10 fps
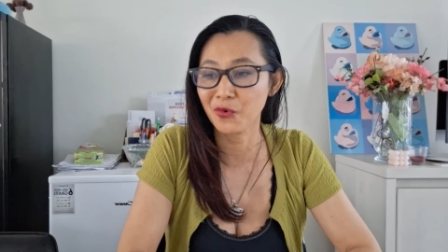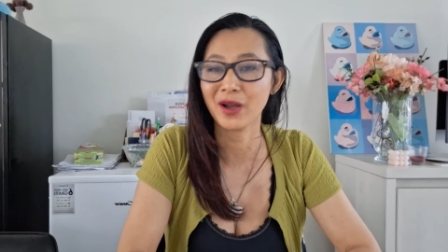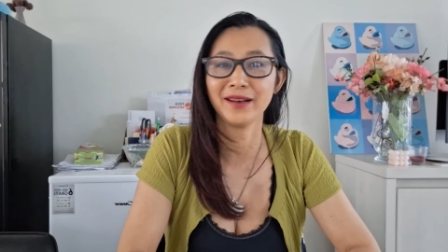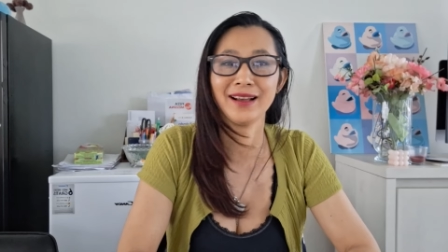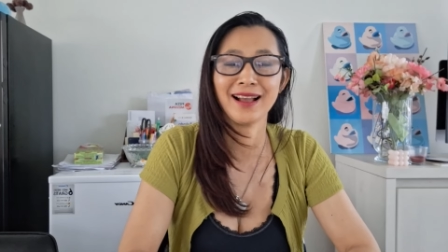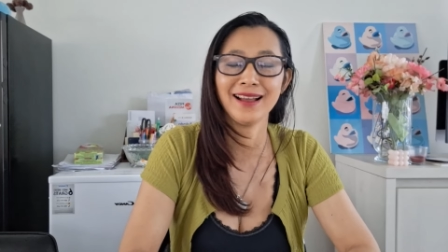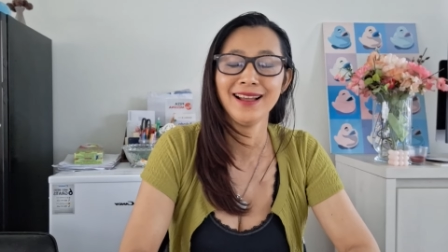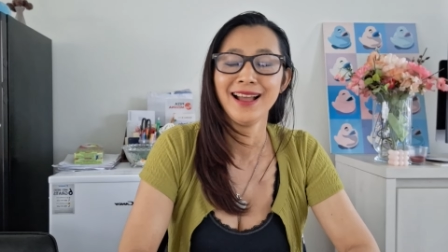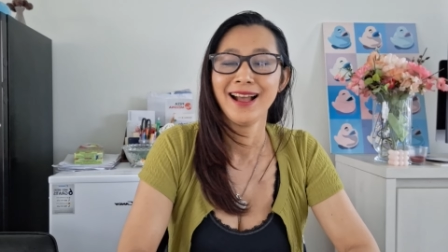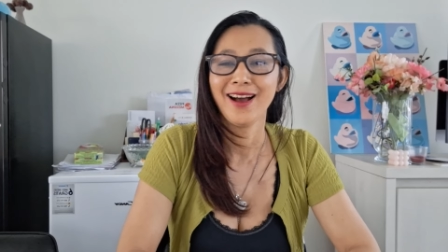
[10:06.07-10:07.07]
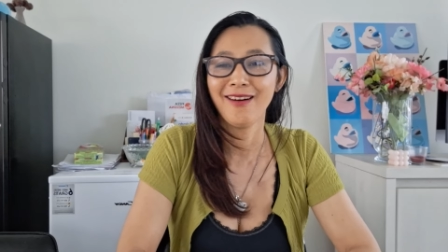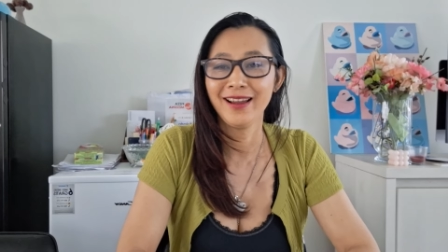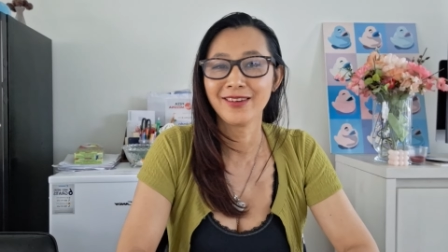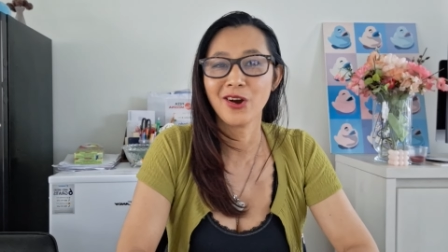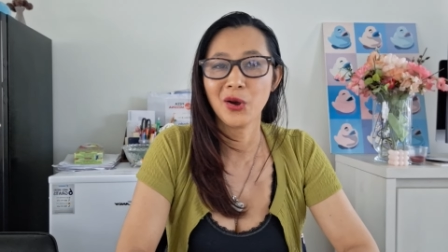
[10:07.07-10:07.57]
ตัวนะคะอ้อย
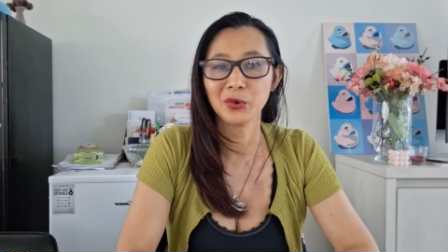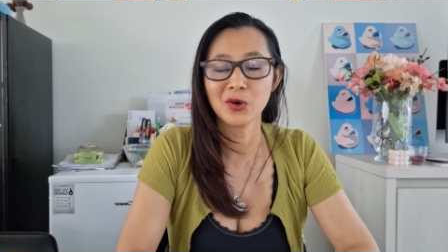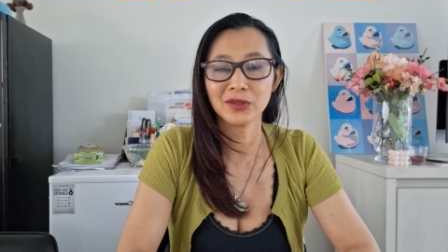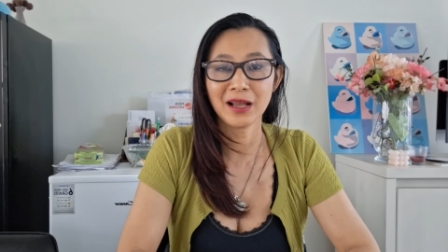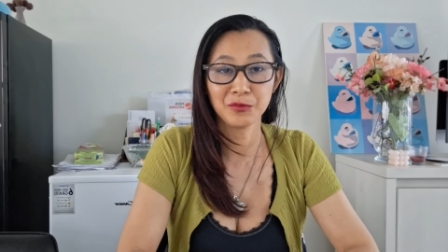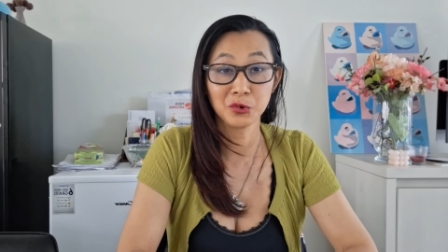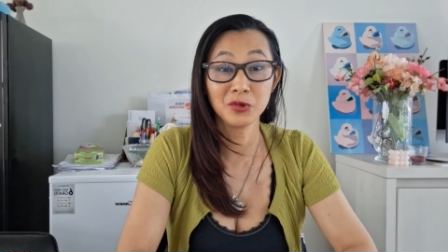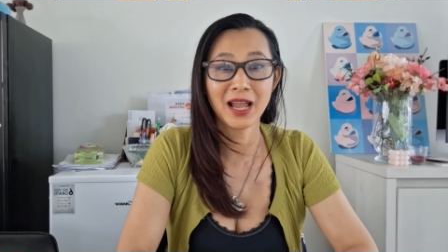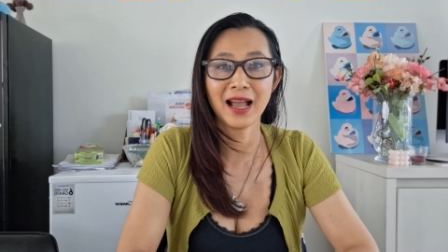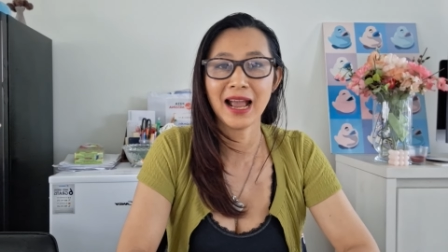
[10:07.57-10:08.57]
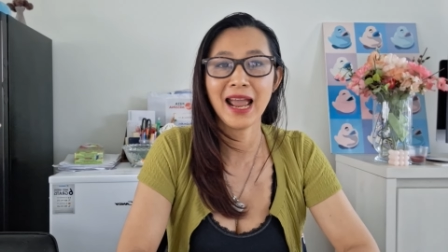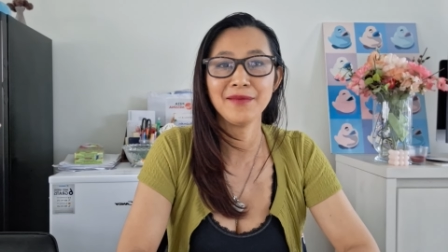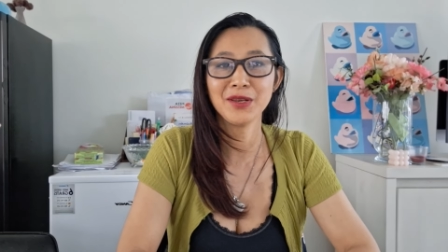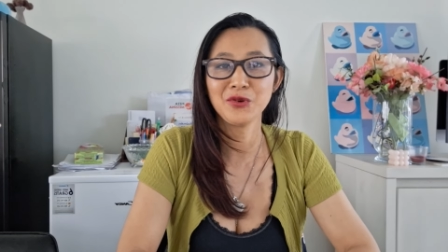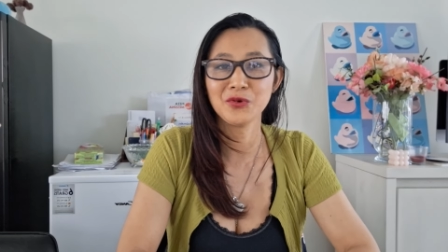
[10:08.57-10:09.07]
ก็ต้องทำทุกอย่างให้
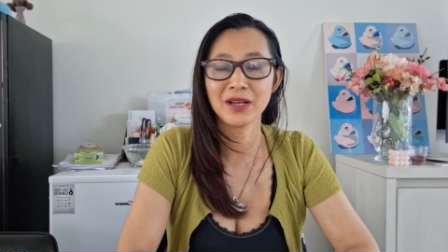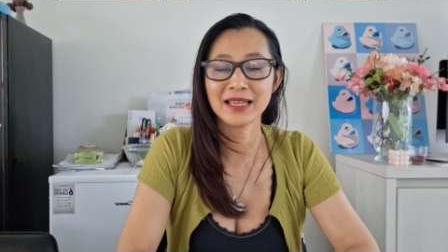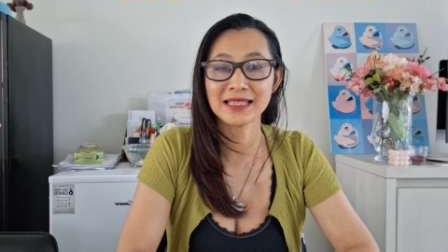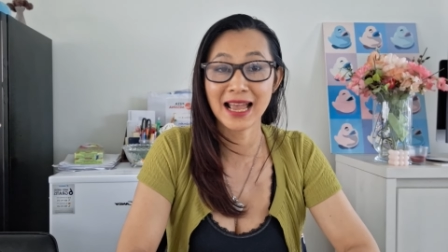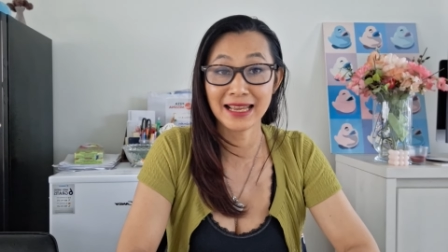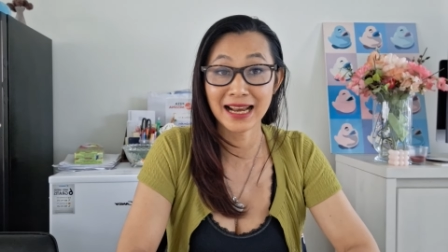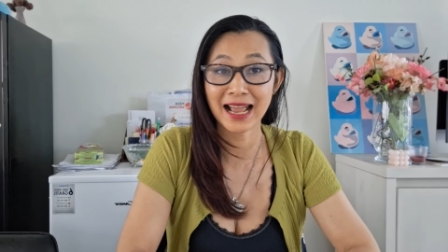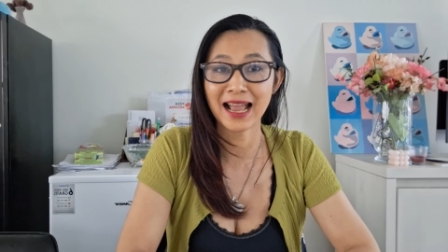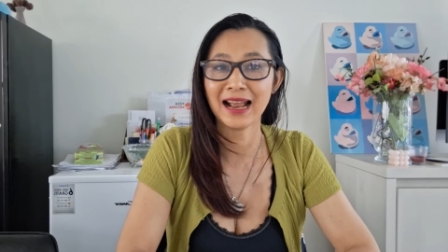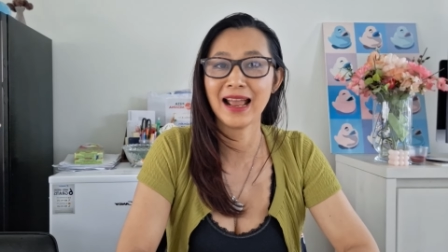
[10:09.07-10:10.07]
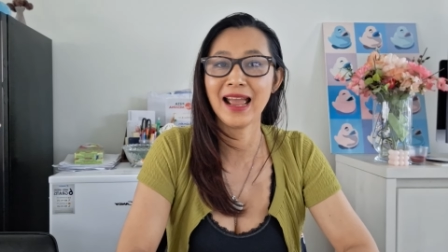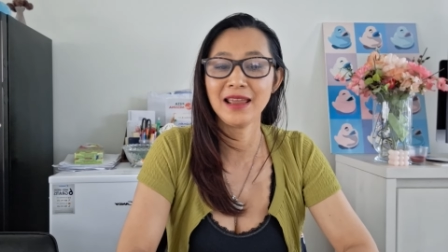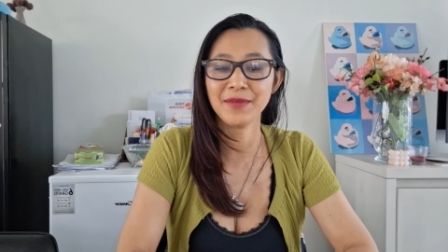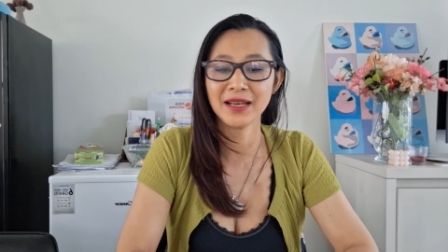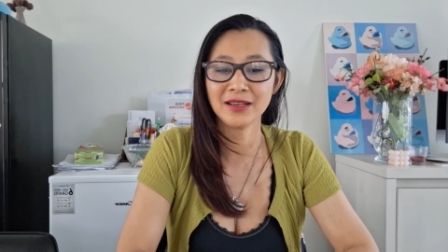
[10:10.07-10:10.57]
มันอยู่ในสายกลาง ให้
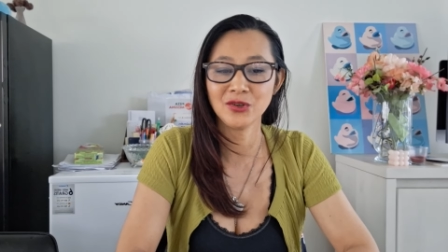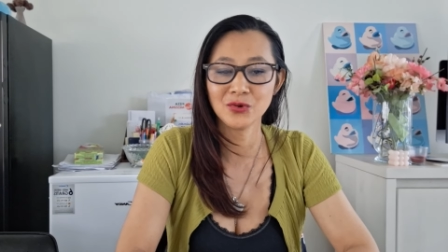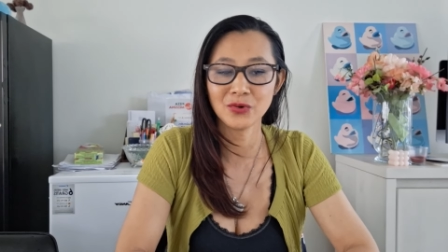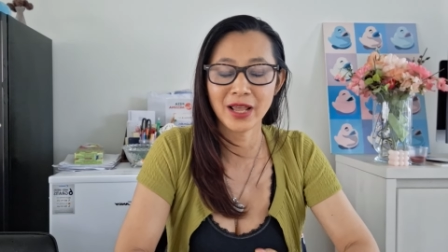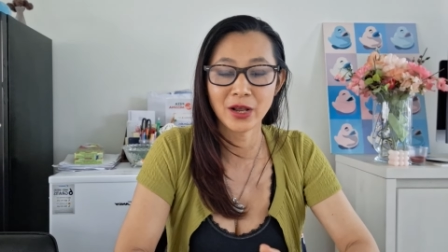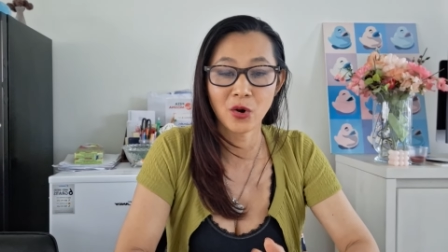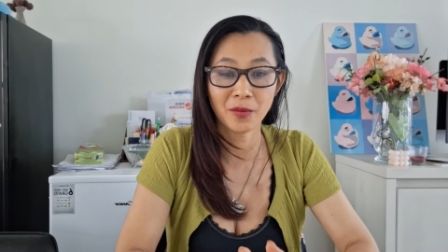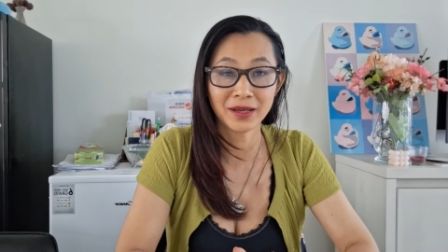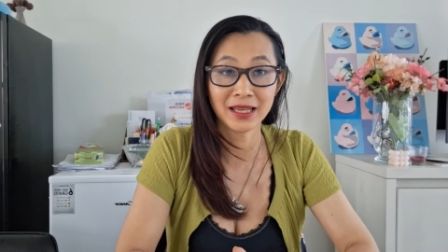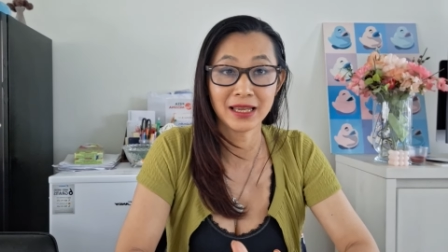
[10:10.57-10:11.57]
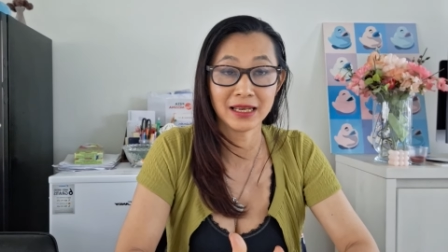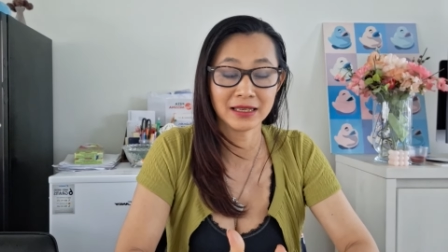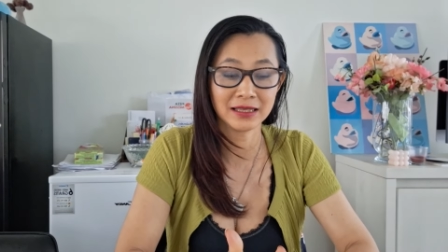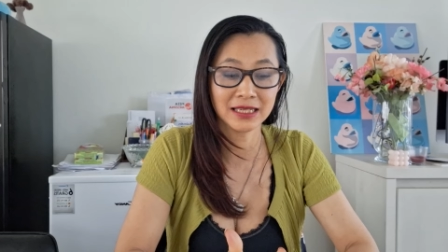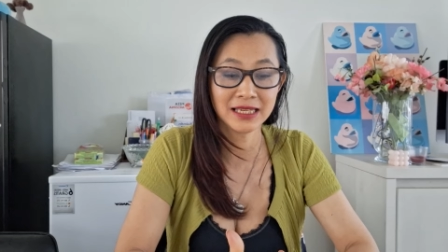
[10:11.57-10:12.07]
มันอยู่ในขอบเขต
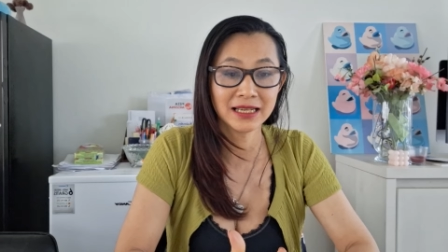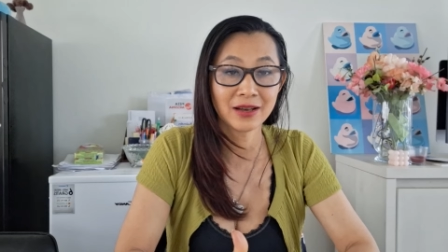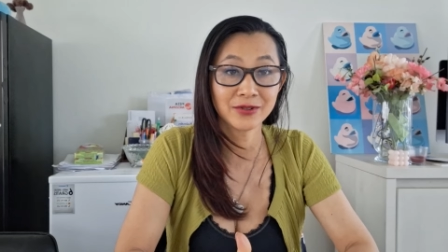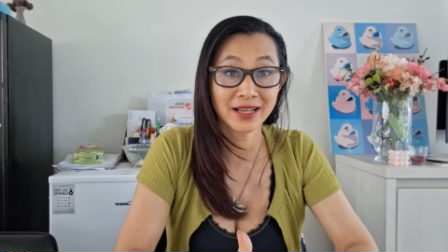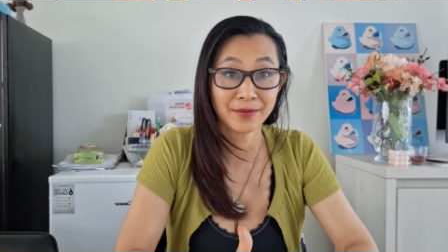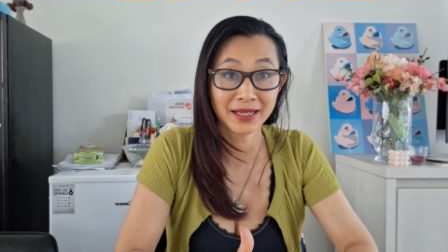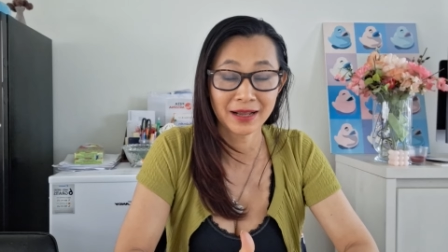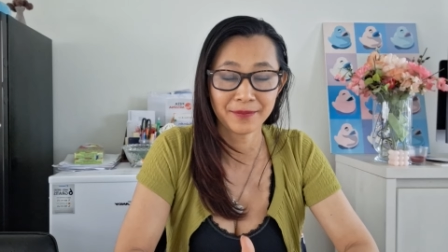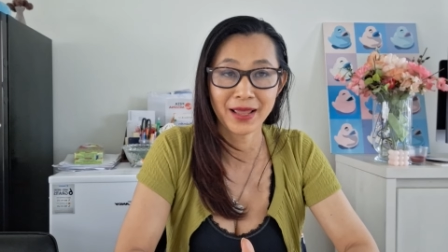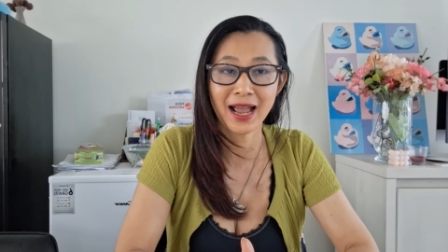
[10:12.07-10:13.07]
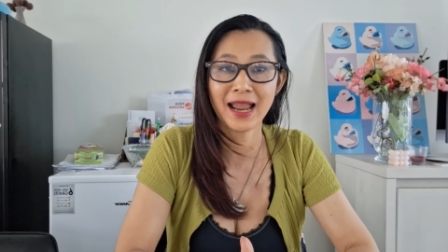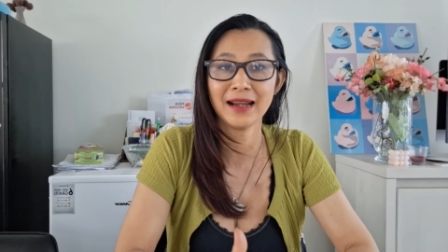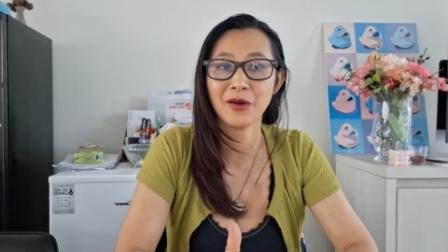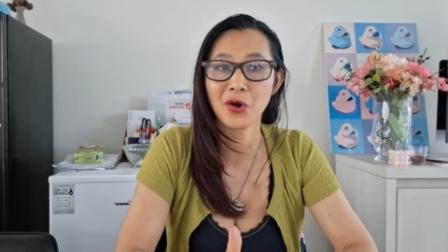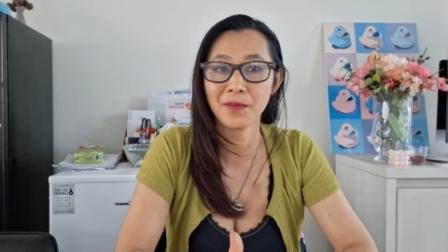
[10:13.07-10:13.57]
ที่เราสามารถทำได้
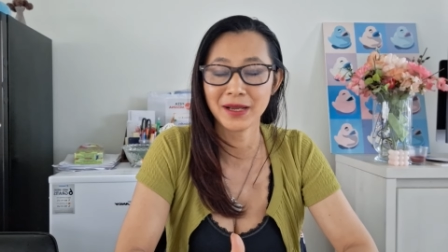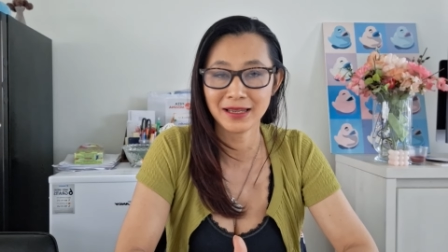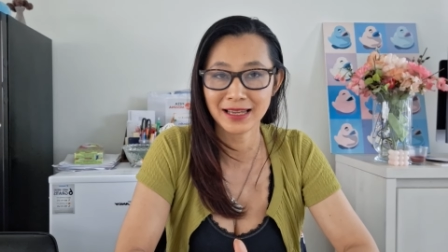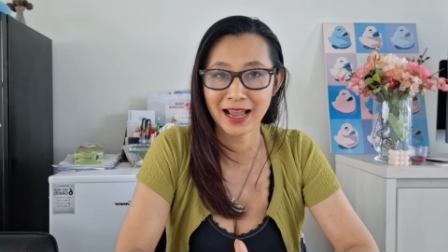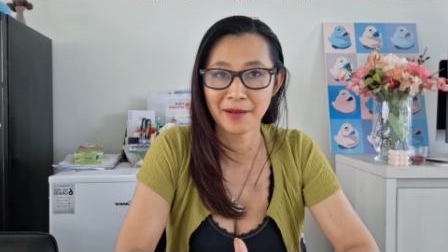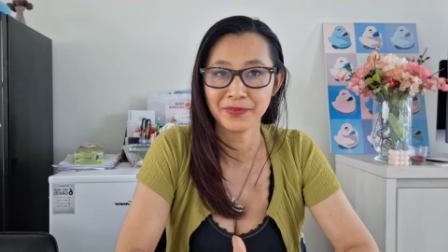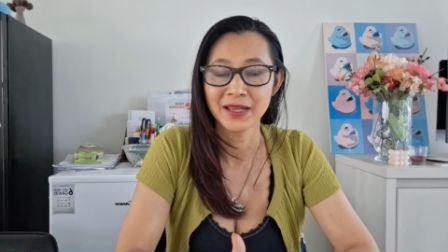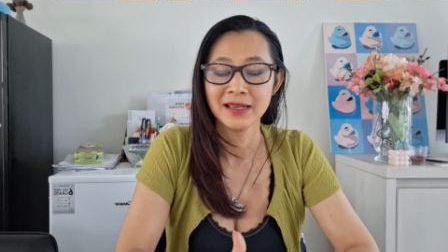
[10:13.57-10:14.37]
แล้วก็พยายาม